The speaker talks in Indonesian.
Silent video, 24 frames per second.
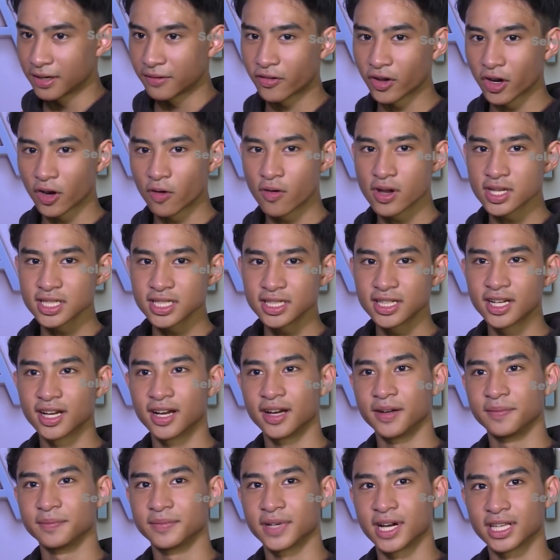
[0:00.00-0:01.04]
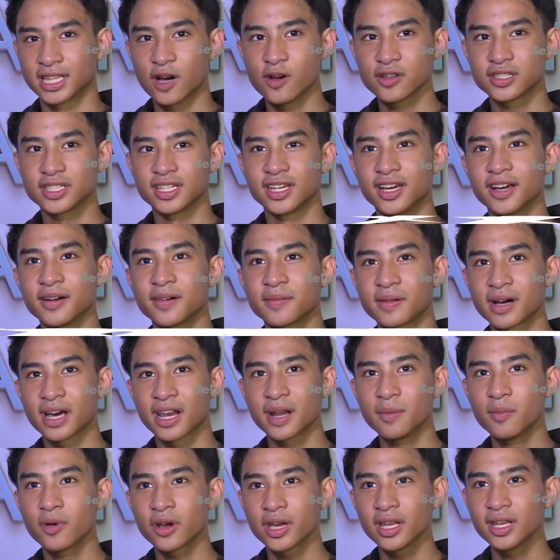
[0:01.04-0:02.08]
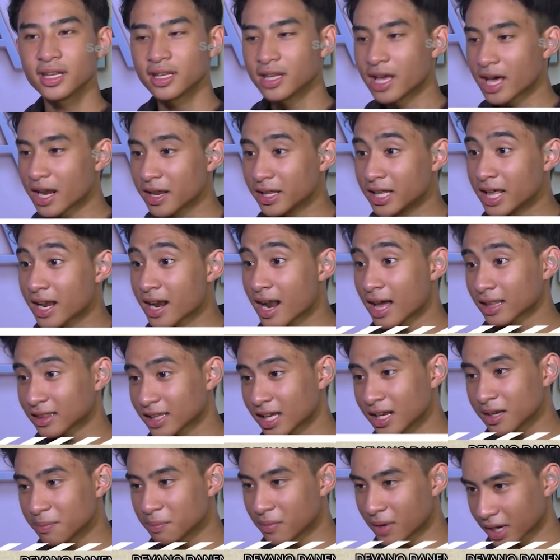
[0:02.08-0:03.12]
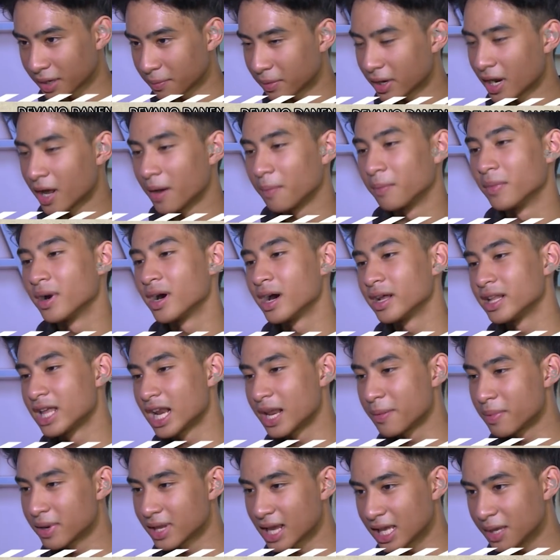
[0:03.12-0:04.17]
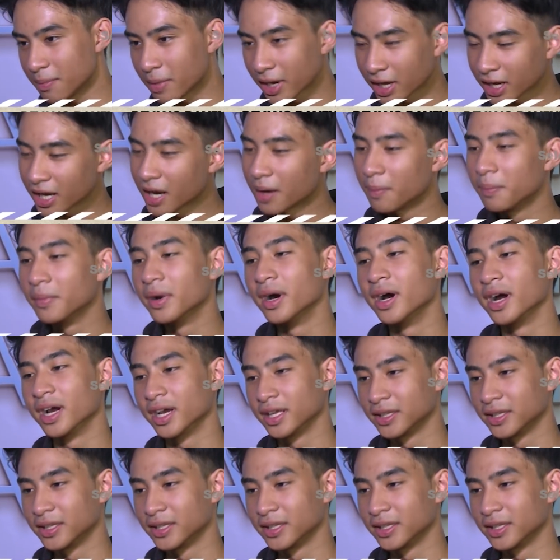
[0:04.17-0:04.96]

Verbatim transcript: Followers sih nggak, nggak tahu sih ya. Karena mungkin dari Dirnatan makin menambah, dari bernyanyi makin nambah.